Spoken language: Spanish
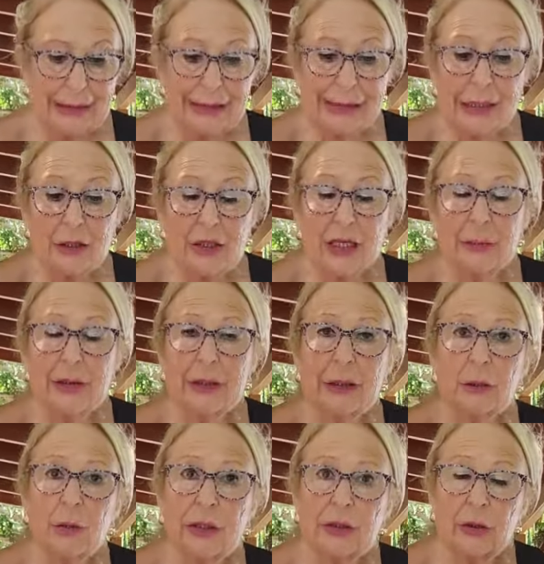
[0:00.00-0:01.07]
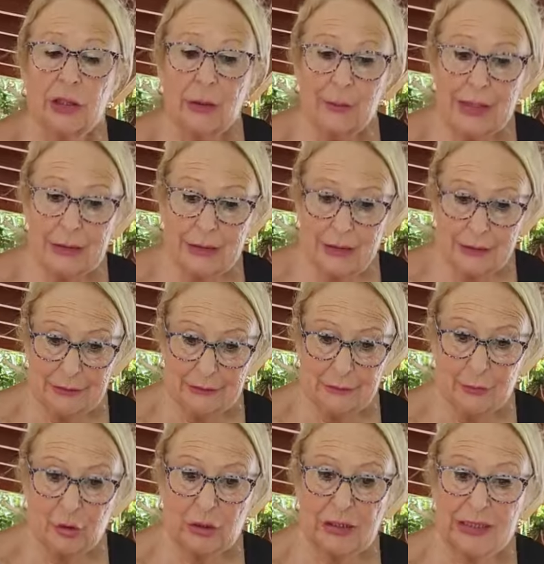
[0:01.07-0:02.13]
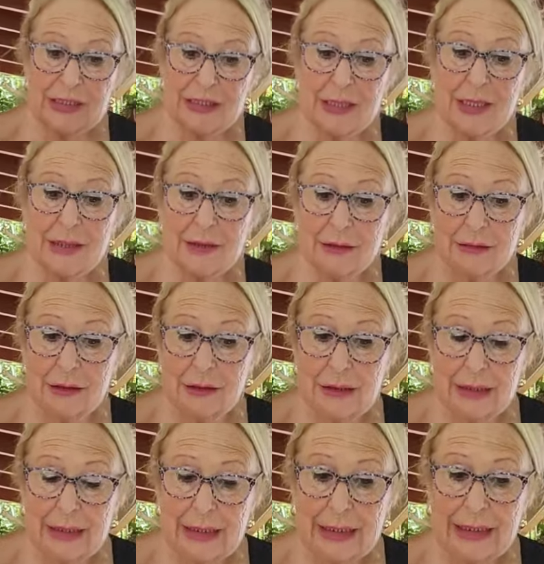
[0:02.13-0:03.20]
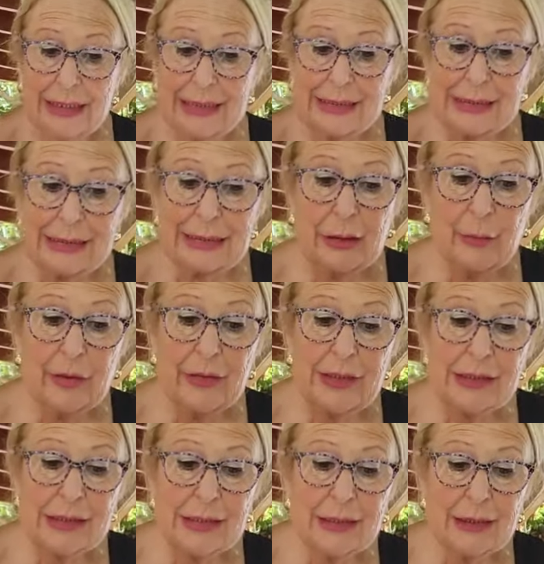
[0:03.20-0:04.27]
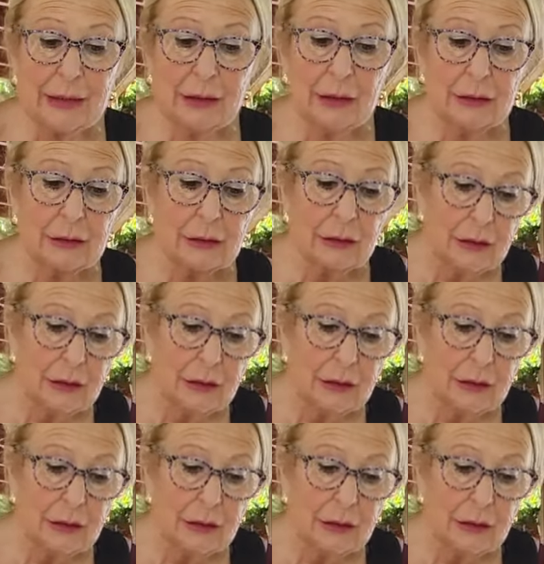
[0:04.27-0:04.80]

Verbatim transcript: esta ahora viene cuando la matan, porque esta es, debe de ser